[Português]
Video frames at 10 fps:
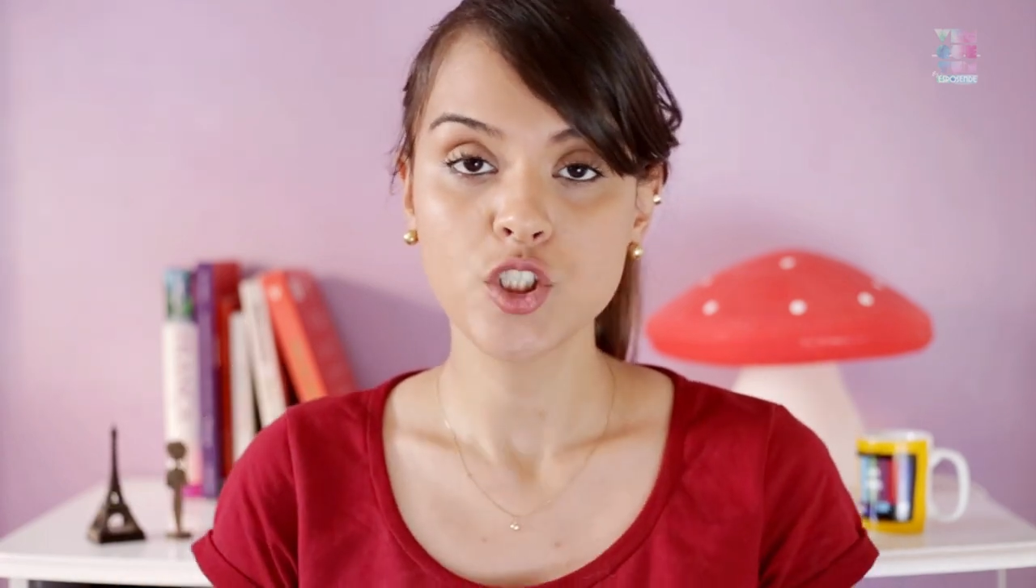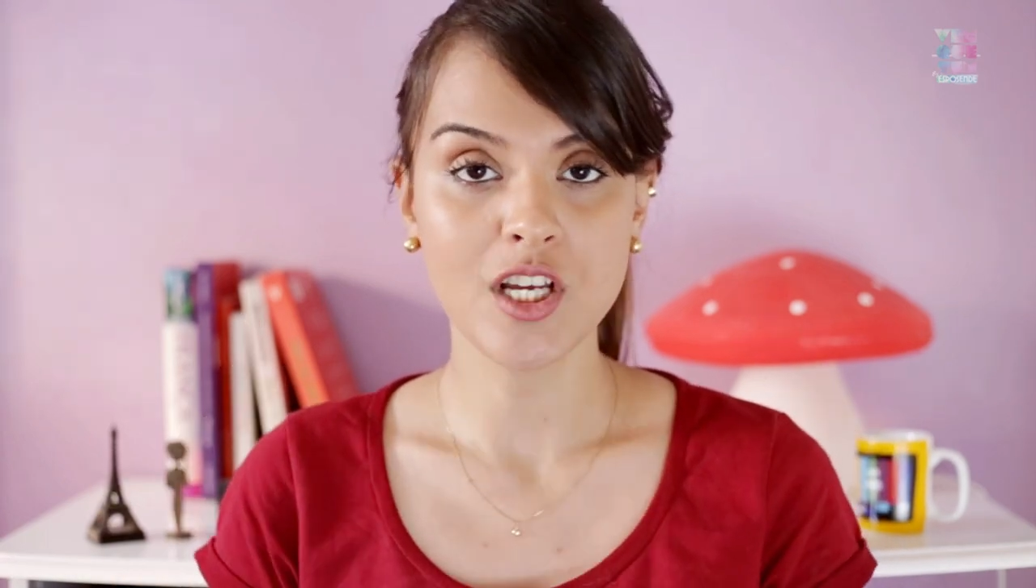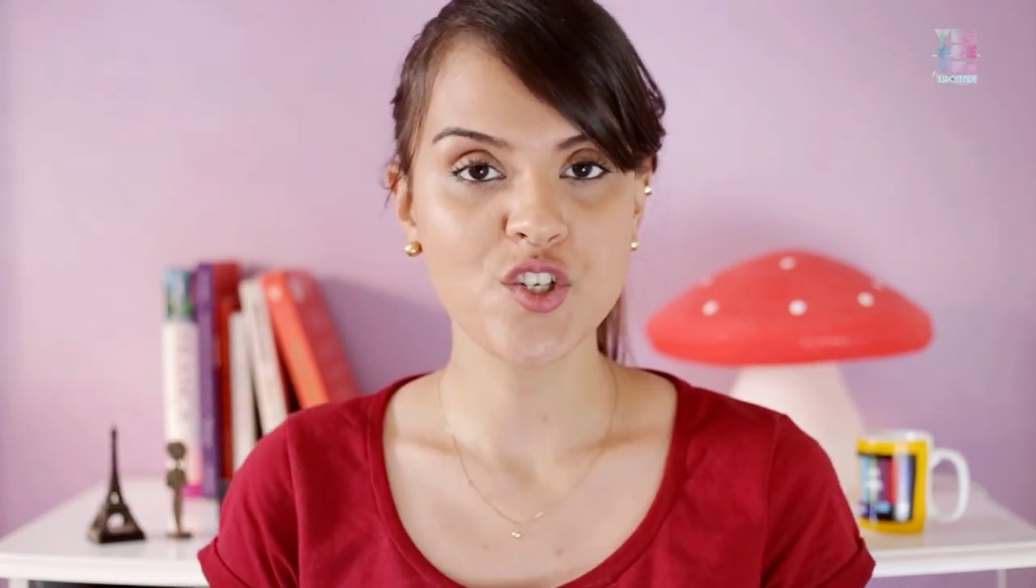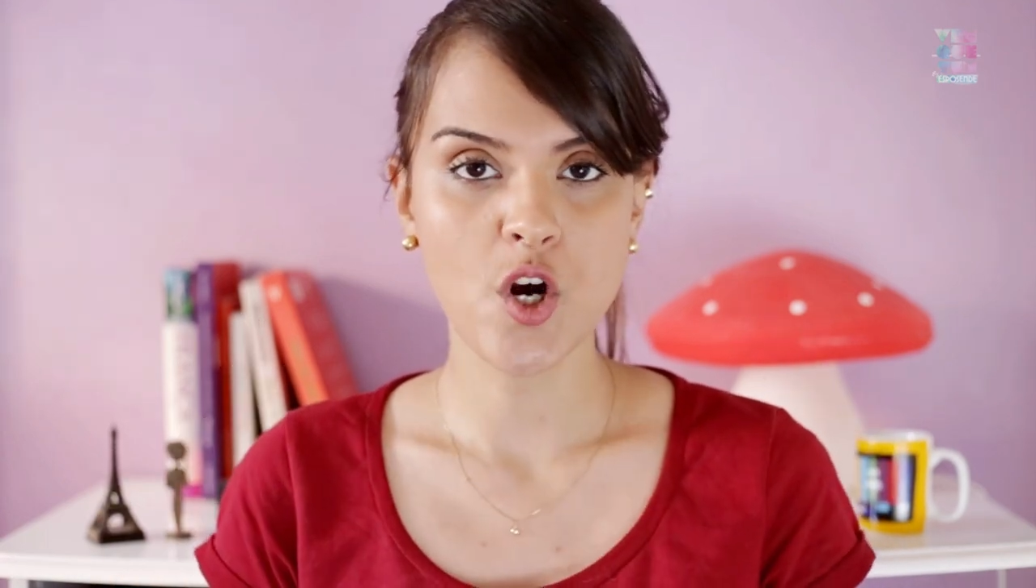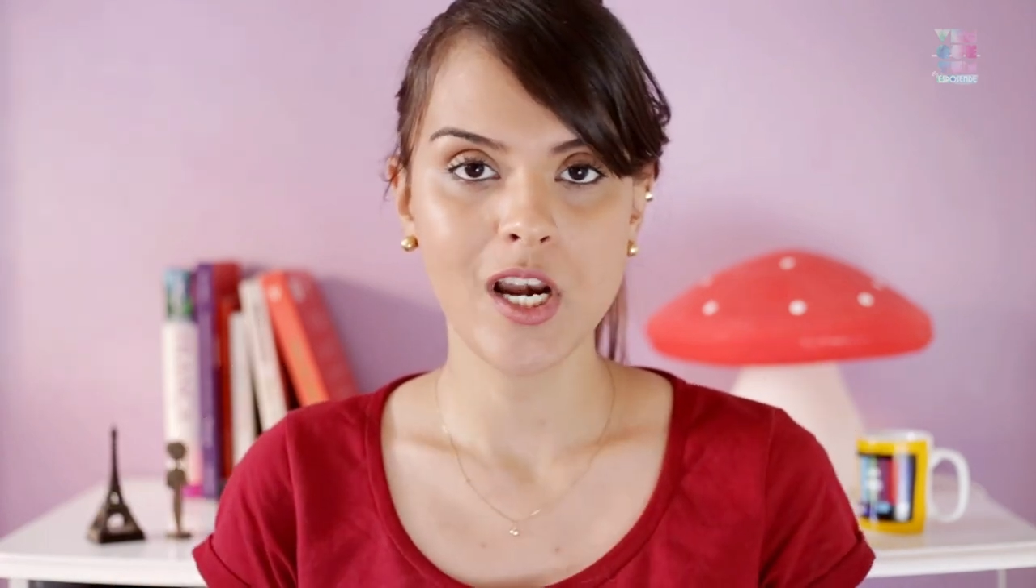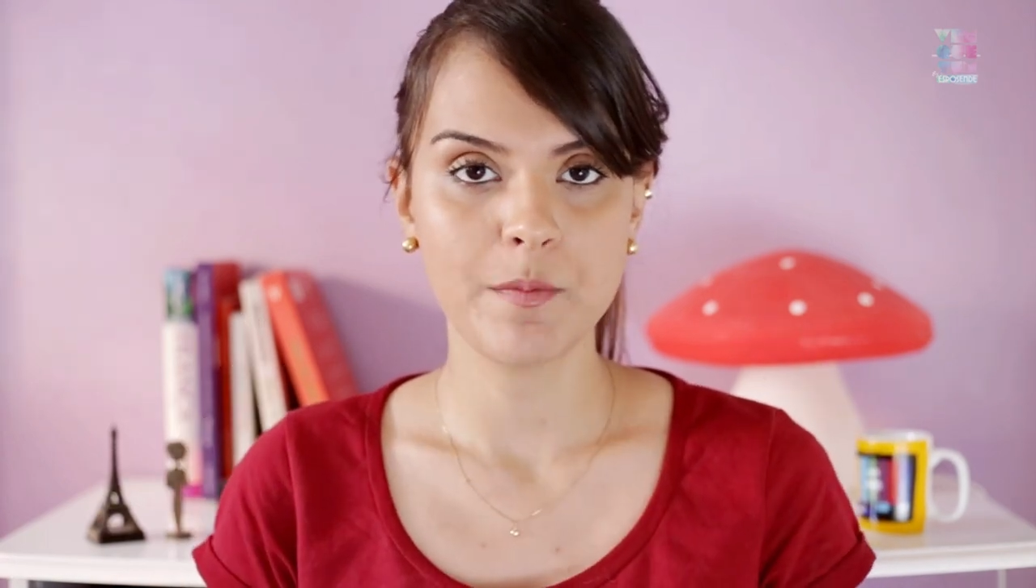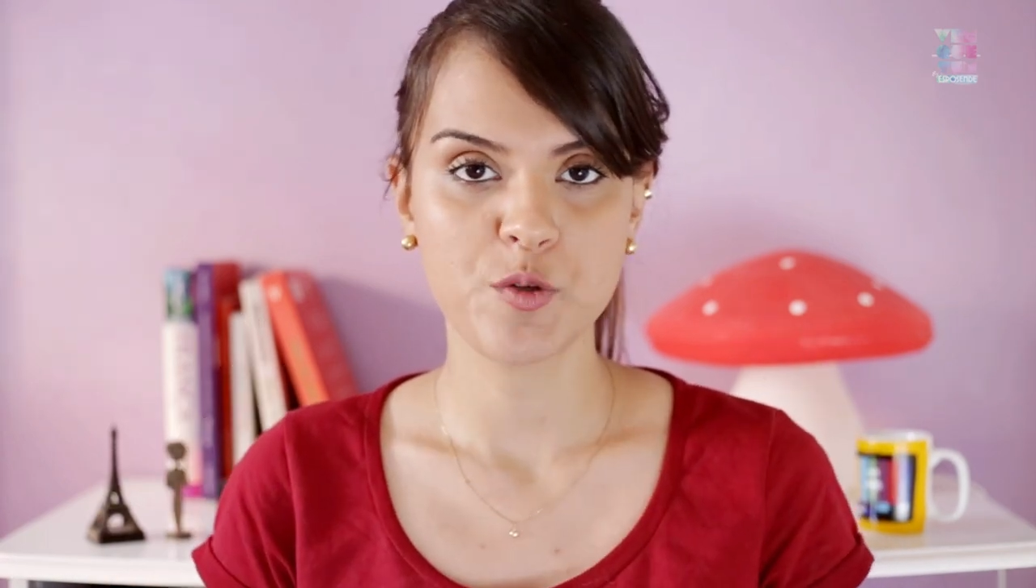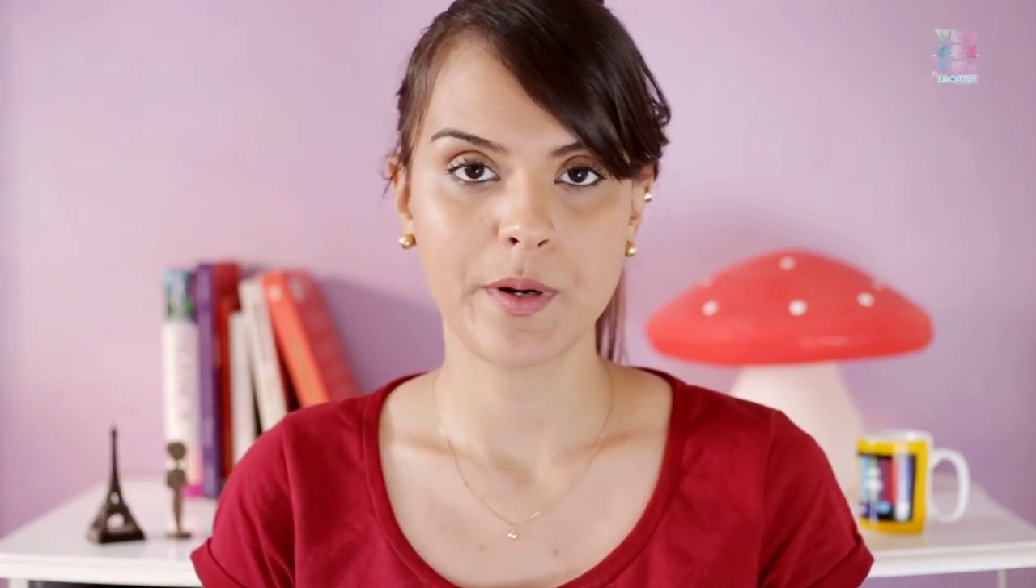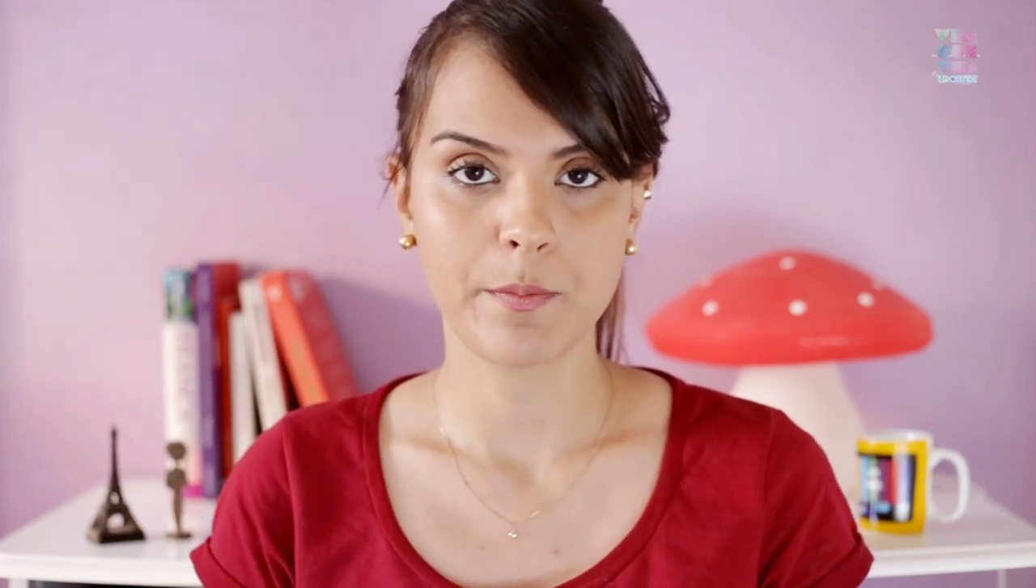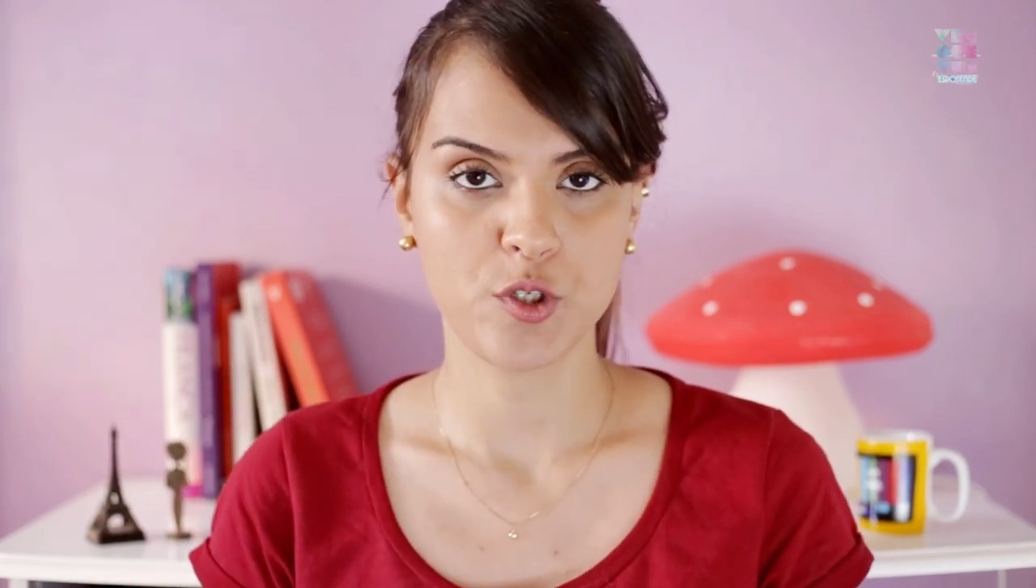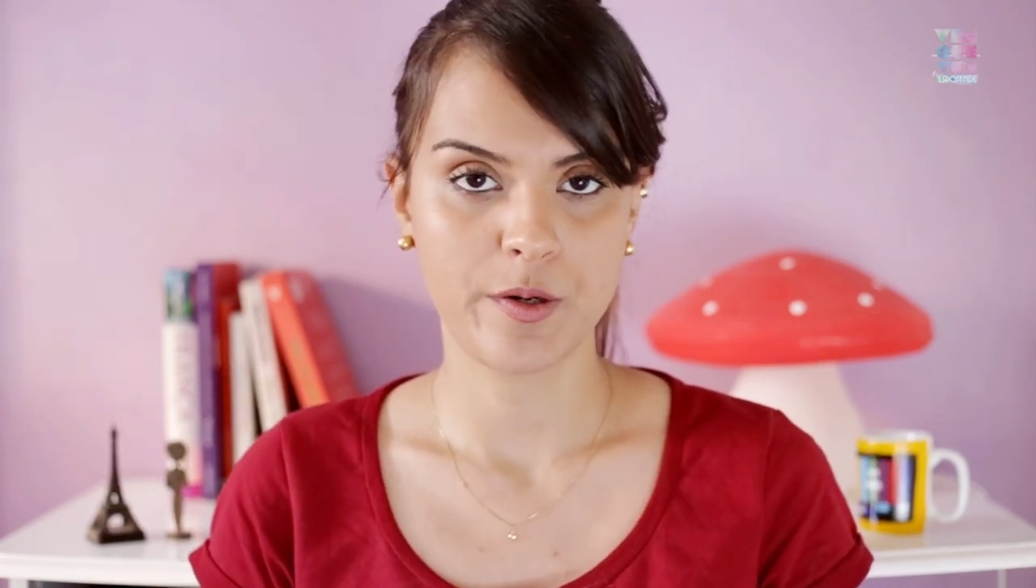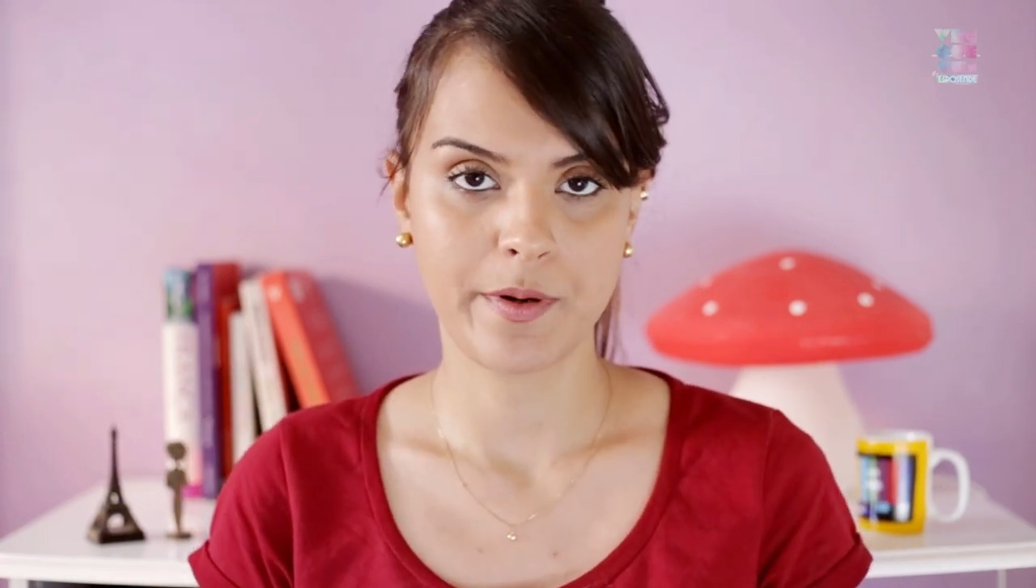Nós escolhemos para mostrar